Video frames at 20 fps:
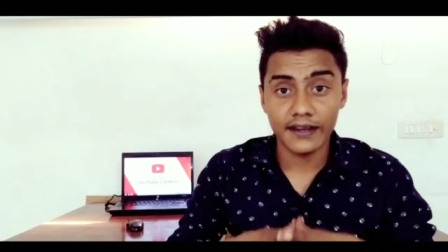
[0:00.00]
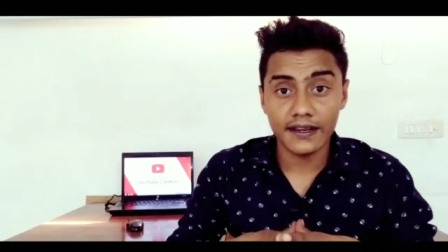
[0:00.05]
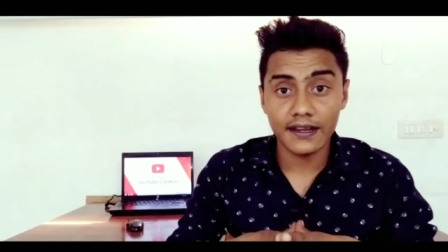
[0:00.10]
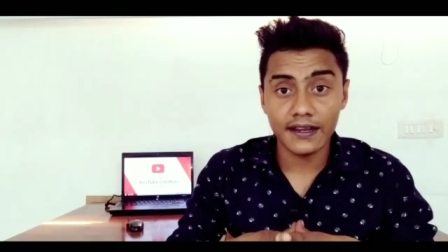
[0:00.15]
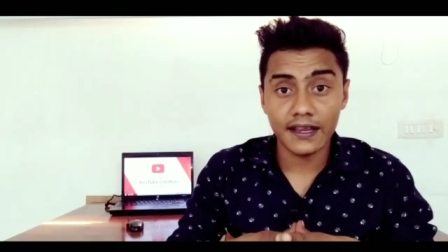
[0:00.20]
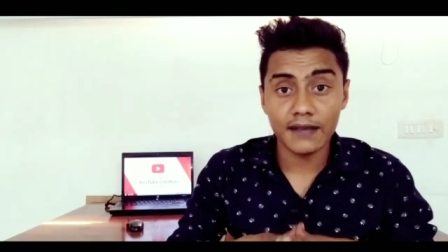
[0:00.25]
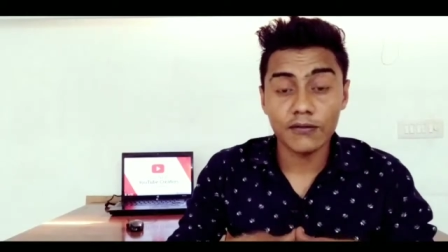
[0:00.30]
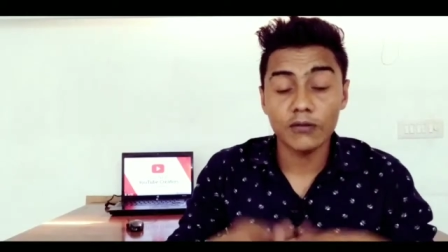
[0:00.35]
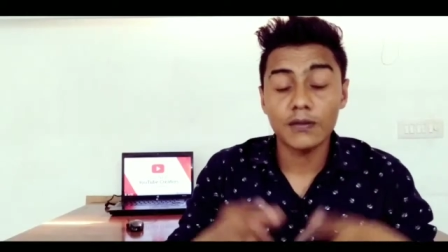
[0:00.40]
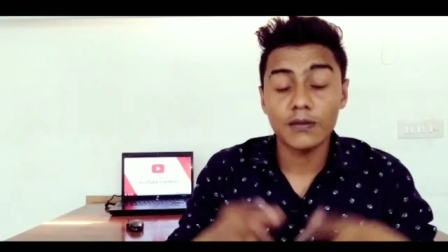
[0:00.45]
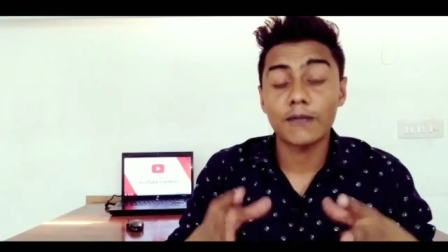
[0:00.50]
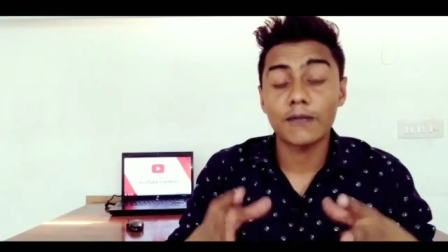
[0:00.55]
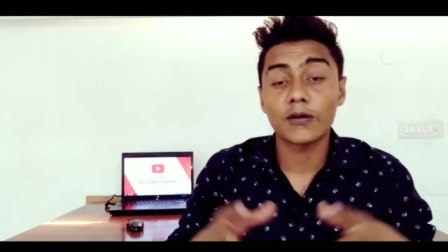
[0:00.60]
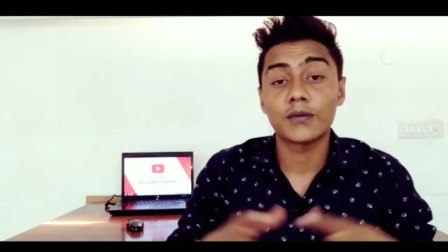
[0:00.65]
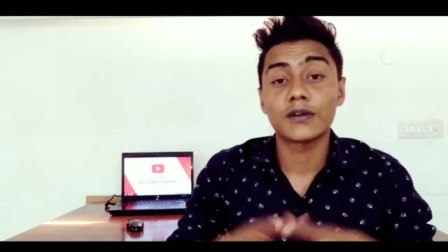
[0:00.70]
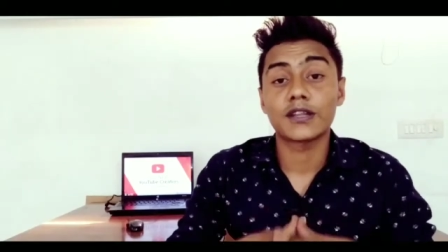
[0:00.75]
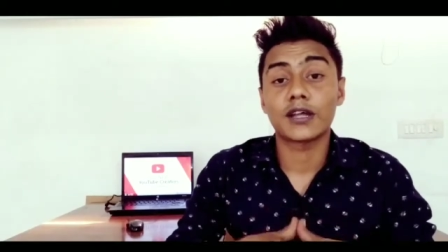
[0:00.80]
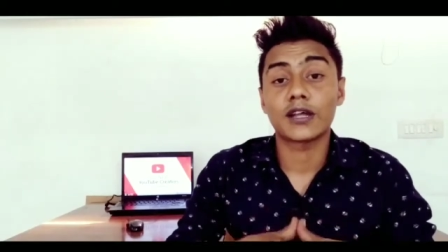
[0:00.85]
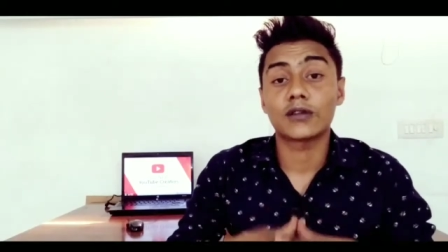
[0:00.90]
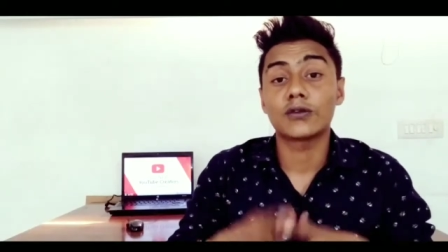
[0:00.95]
ट्रिक है वो मैं
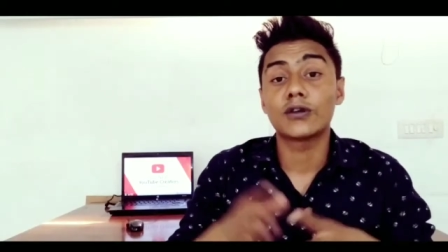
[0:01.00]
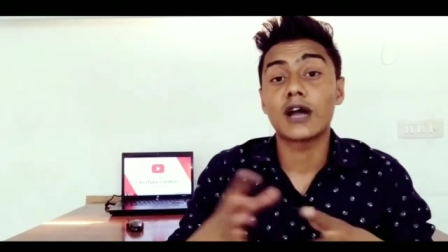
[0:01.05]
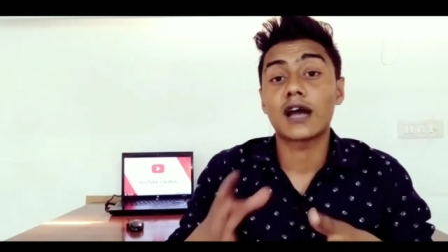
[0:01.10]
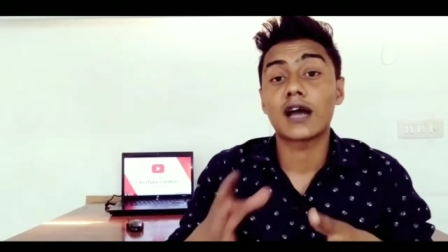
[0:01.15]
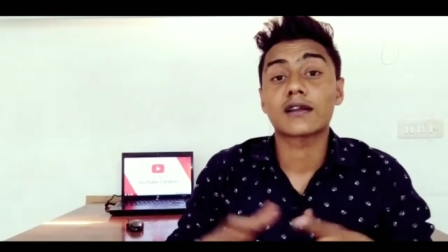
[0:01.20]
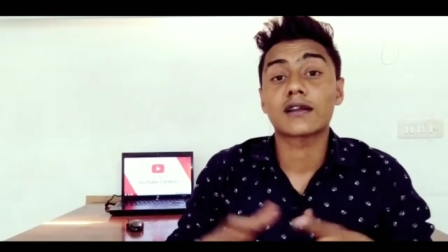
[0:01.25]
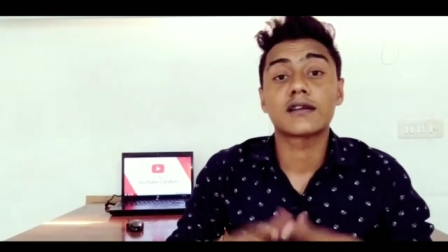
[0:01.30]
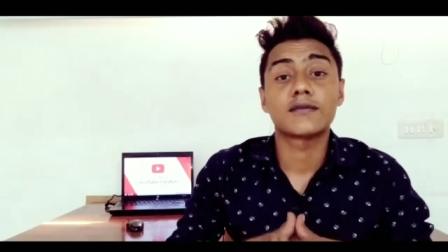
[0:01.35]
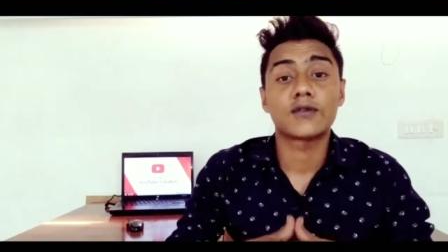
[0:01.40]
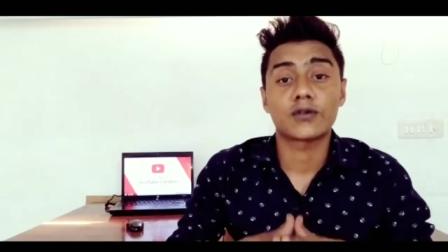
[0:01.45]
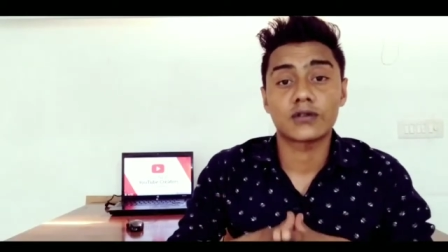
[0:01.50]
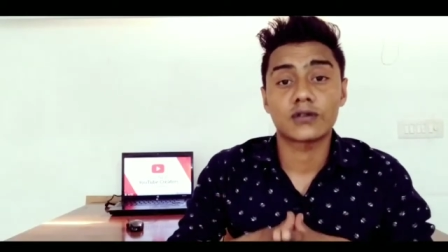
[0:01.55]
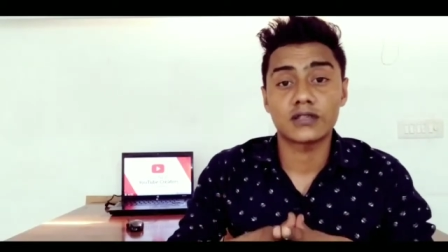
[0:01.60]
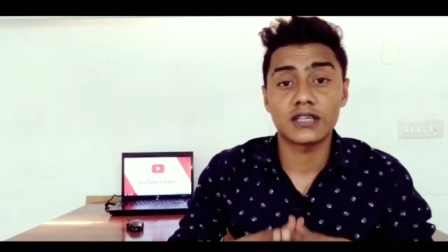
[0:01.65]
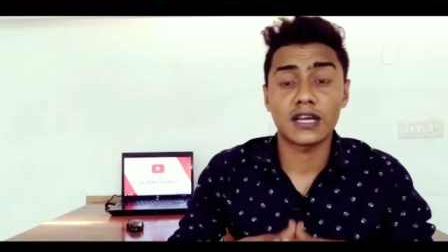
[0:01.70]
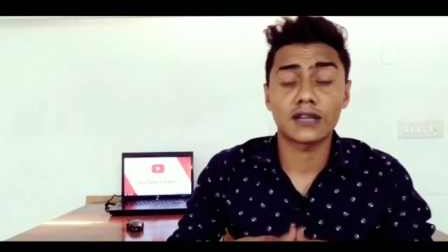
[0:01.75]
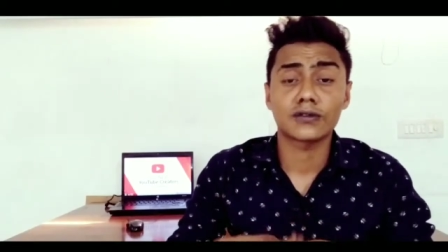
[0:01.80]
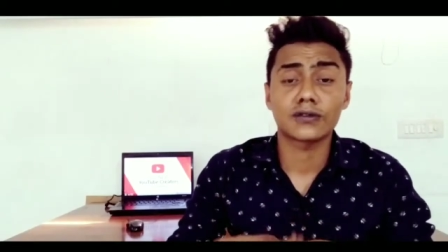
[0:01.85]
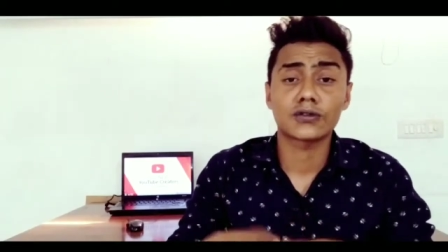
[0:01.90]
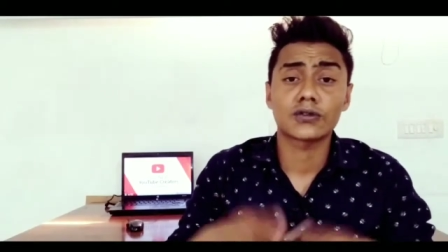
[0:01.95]
आपको बता दूँ डार्क मोड
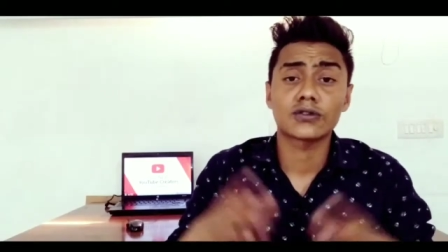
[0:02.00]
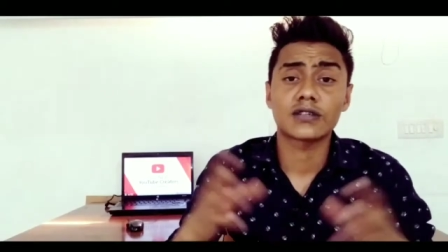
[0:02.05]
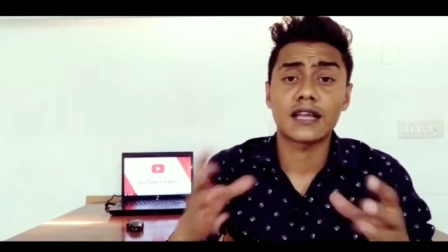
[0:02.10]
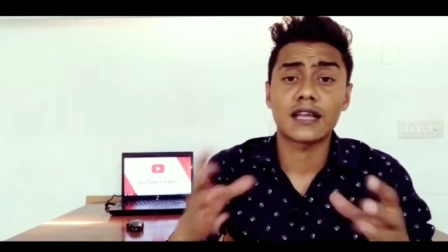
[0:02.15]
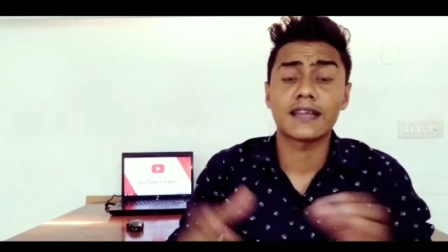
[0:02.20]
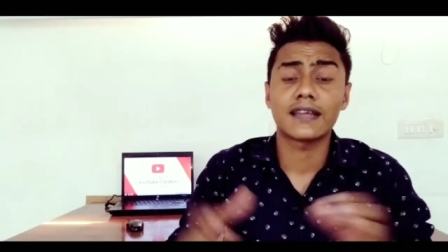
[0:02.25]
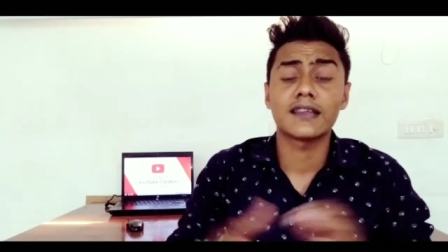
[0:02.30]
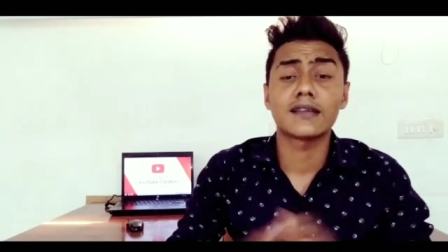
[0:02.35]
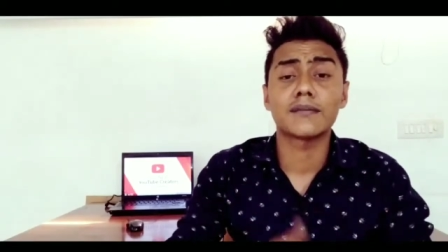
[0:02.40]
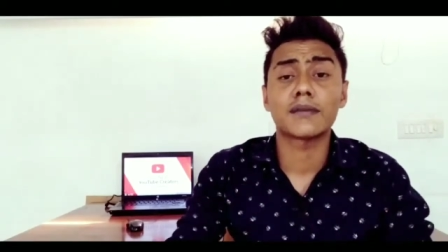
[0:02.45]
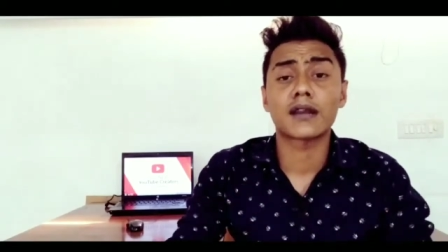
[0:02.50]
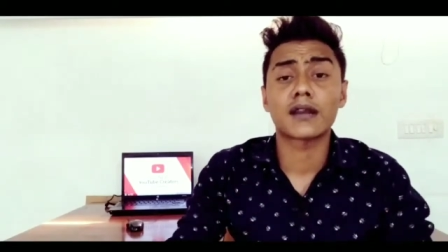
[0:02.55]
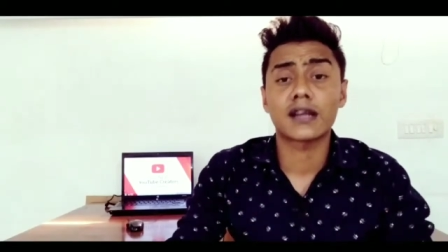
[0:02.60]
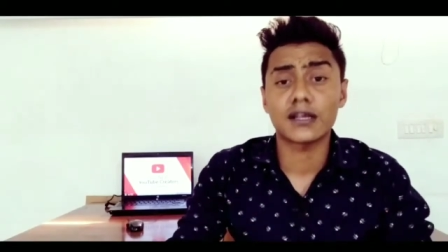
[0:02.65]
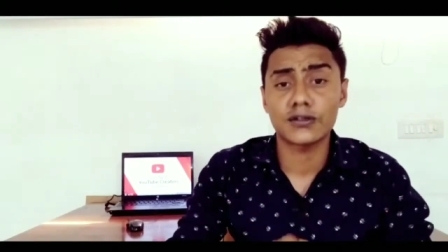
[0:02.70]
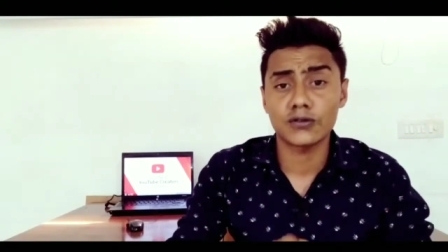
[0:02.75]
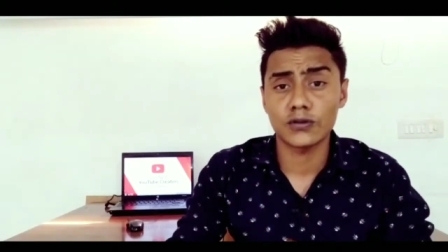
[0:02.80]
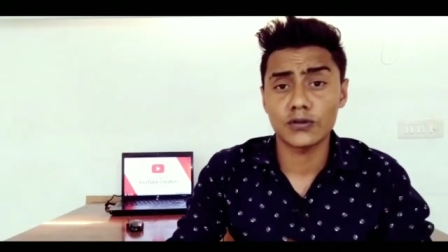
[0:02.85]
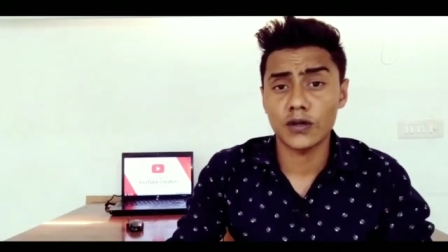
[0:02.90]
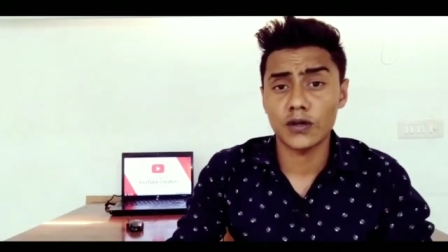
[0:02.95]
जी हाँ दोस्तों सेकंड नंबर
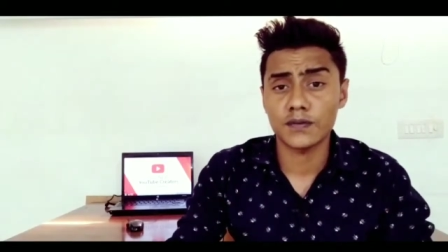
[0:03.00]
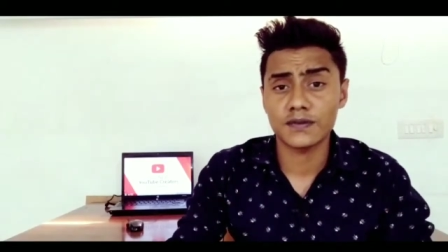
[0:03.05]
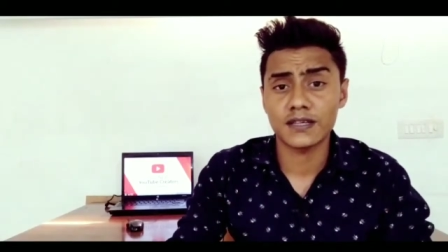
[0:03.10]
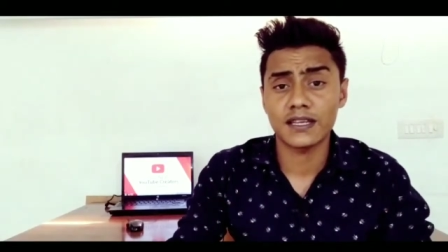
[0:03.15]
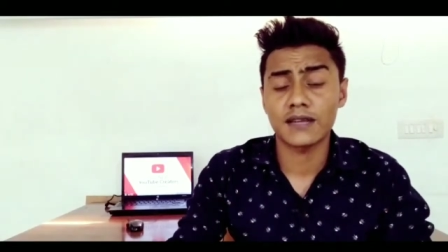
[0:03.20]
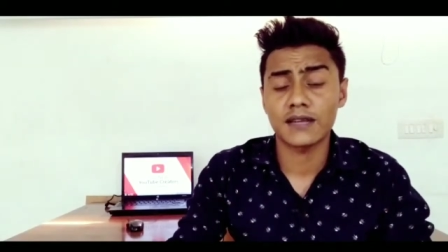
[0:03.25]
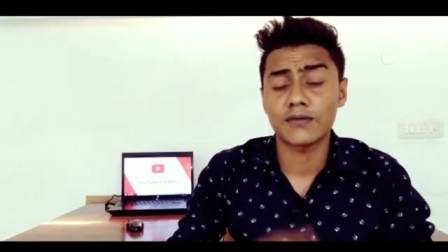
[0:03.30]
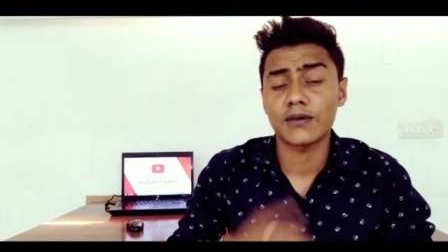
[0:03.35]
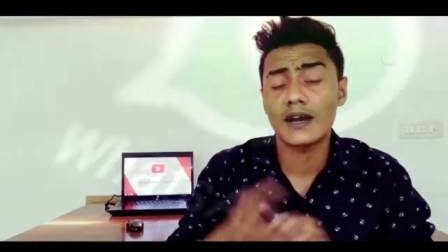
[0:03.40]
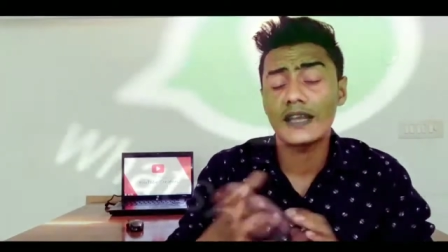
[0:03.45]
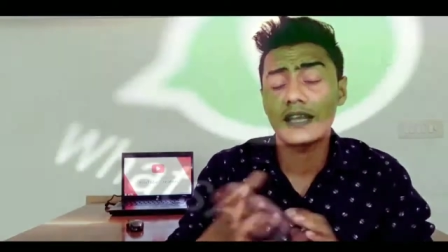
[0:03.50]
का जो भी ऑप्शन है वो